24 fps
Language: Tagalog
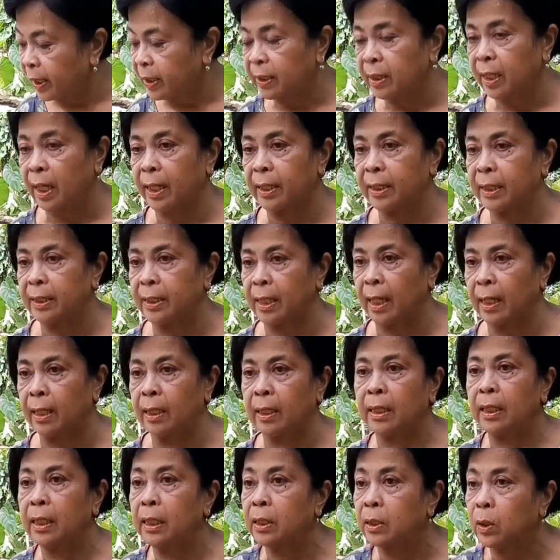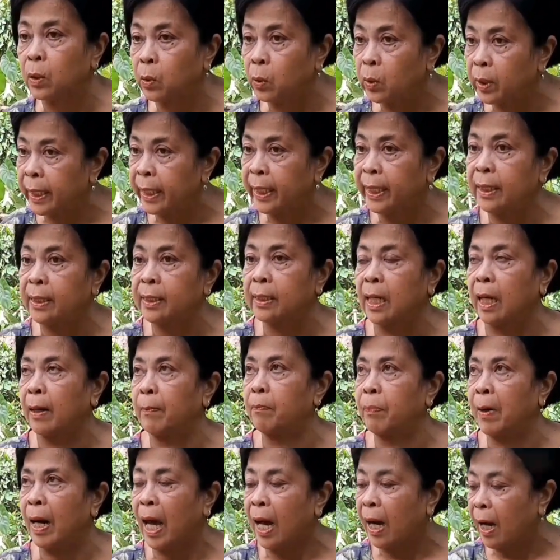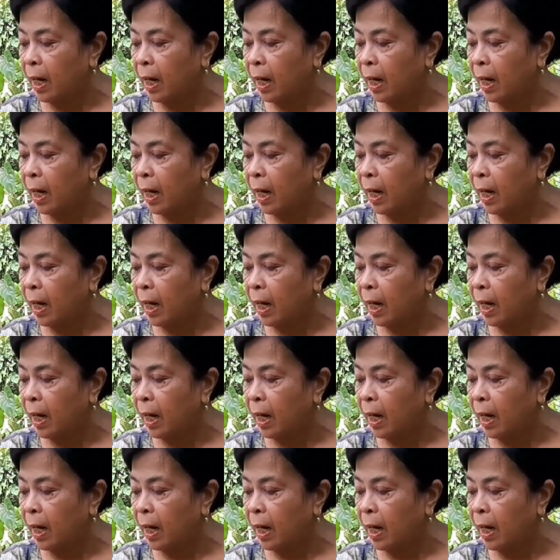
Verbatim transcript: red cardinal, including the